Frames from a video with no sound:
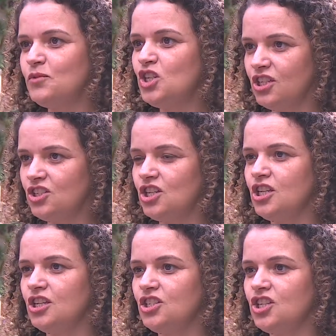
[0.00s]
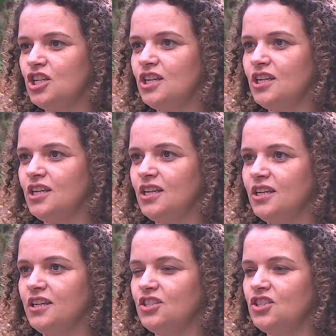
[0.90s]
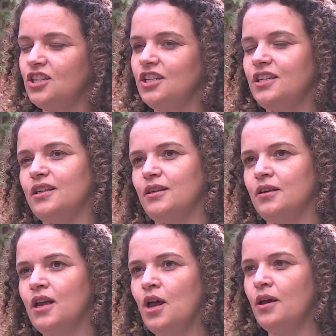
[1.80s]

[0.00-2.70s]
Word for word: de, de